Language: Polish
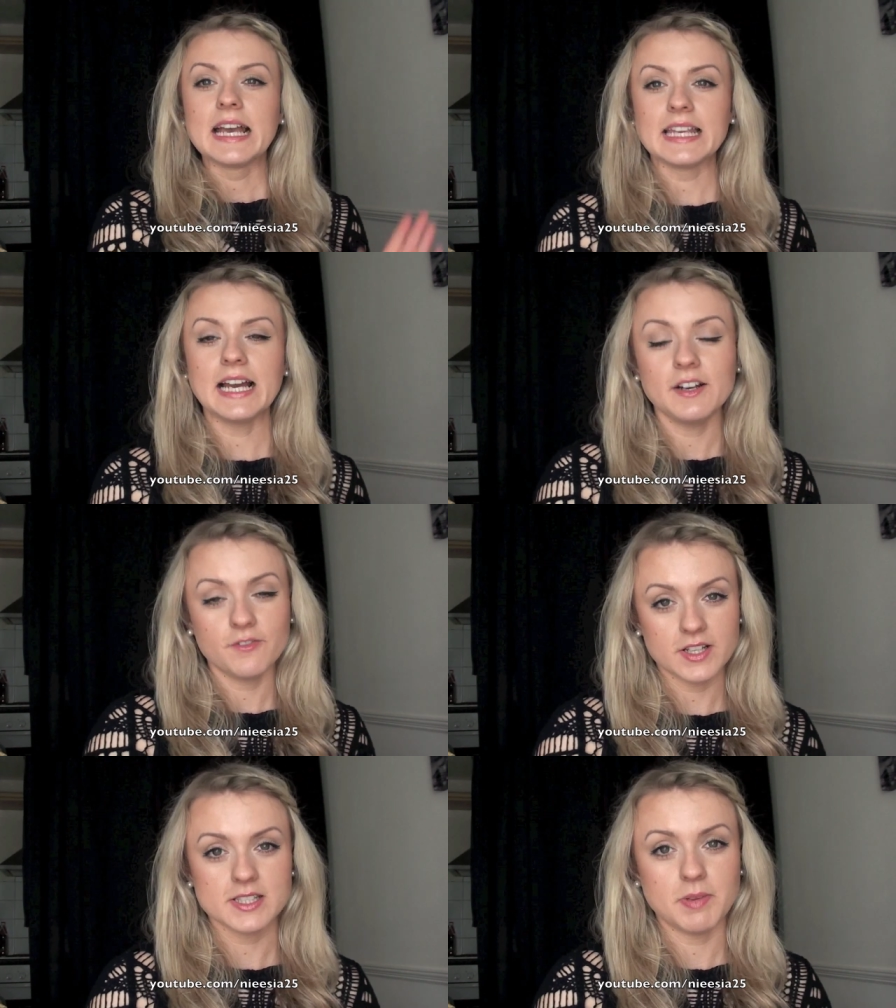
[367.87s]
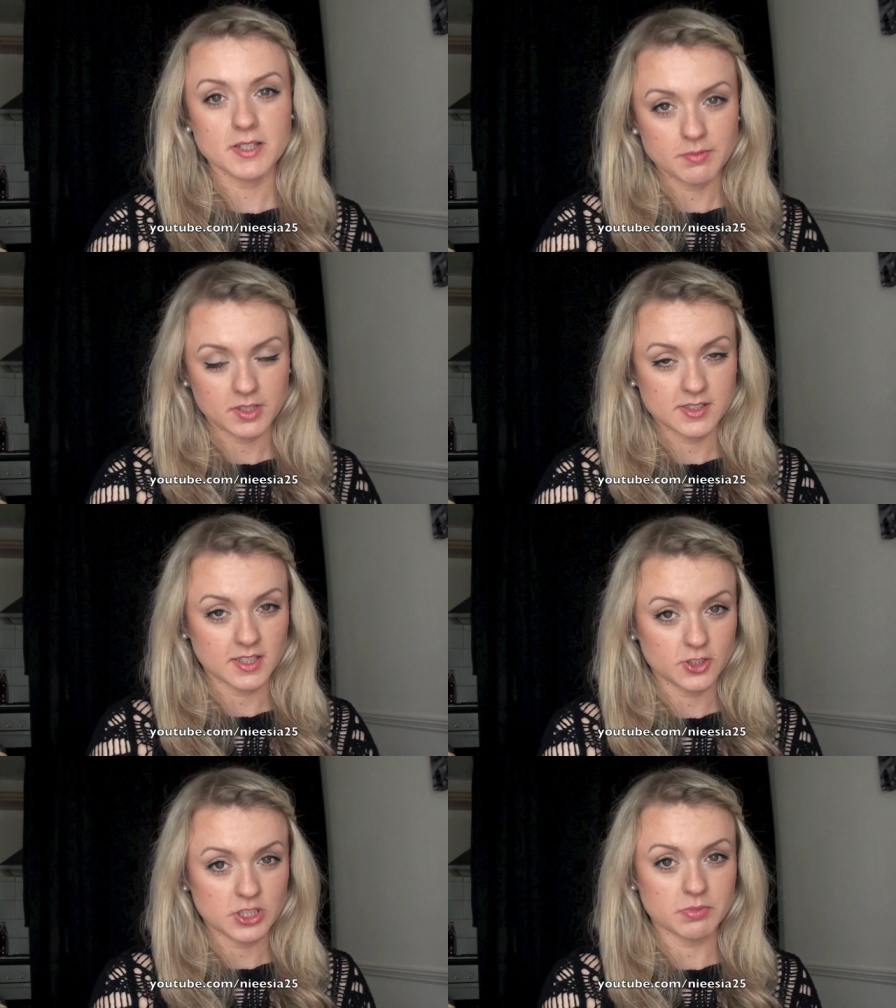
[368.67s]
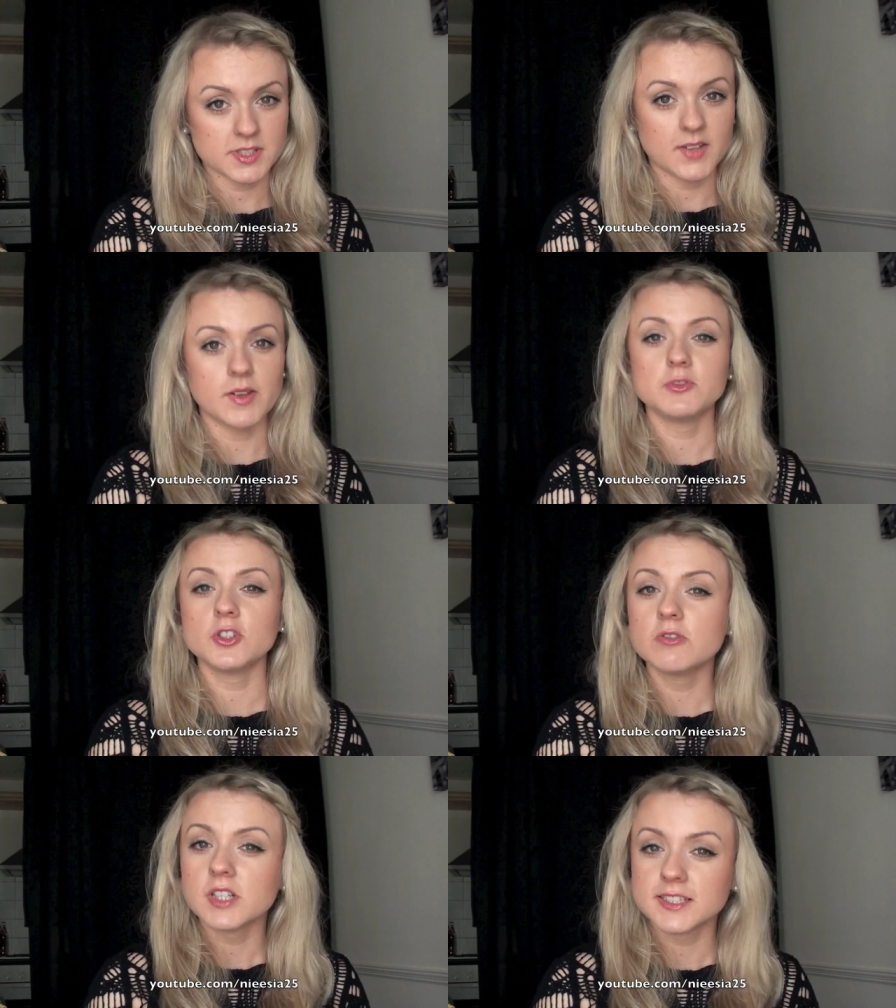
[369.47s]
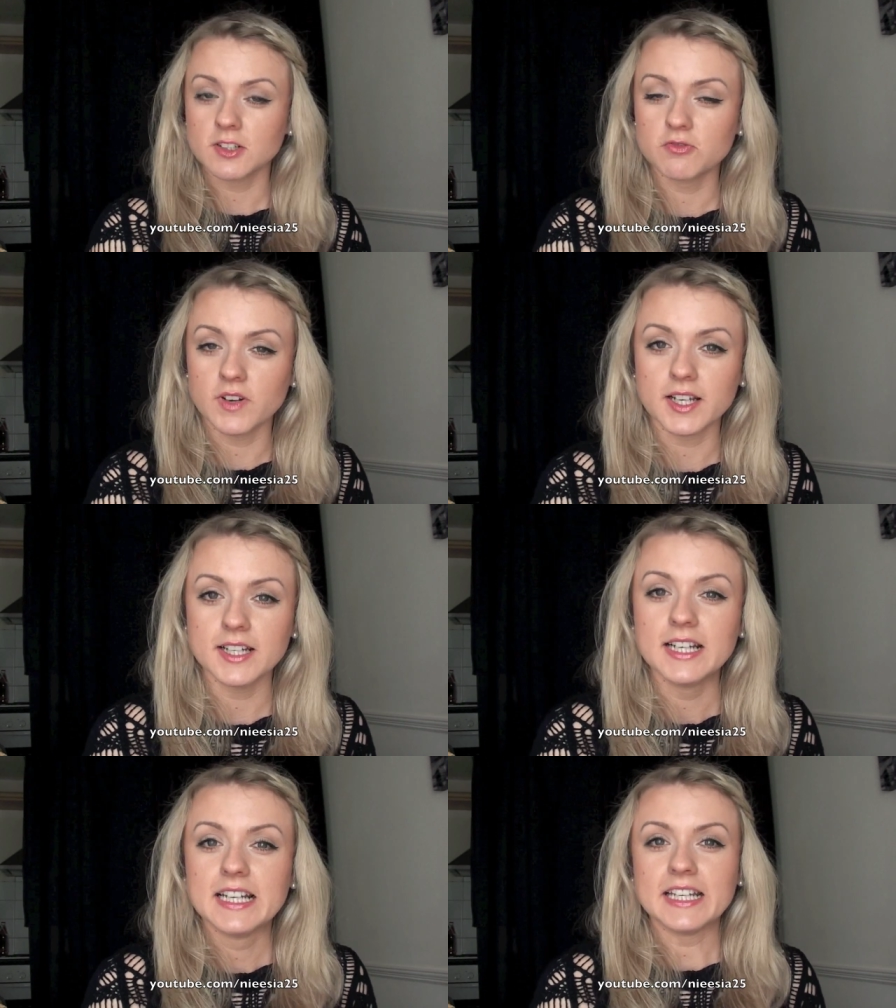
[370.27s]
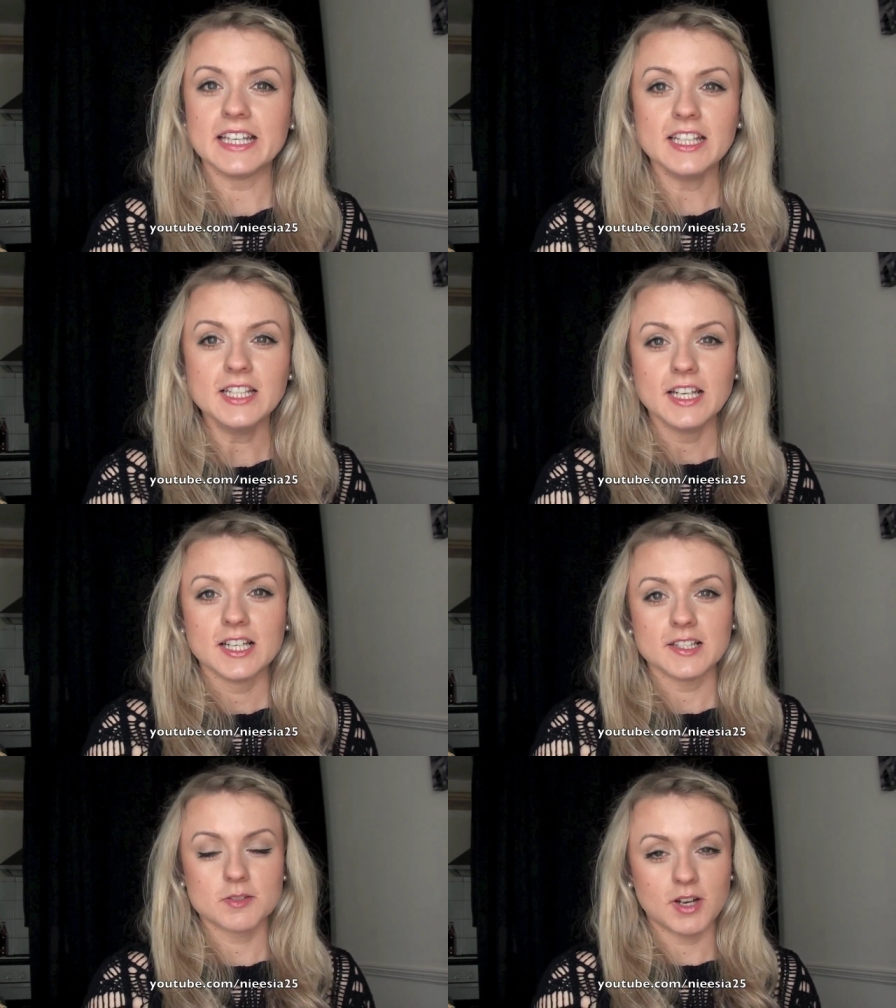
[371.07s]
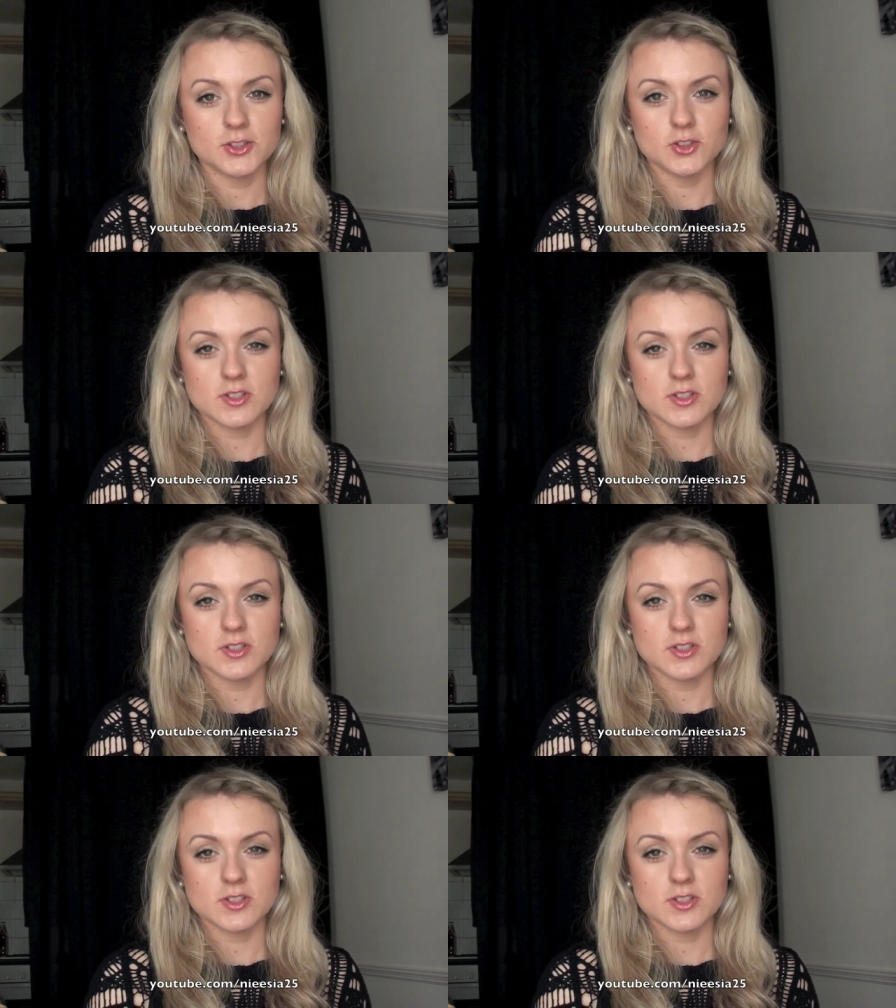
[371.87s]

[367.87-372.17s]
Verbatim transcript: Ja Was bardzo, bardzo serdecznie pozdrawiam, dziękuję za uwagę i słuchajcie,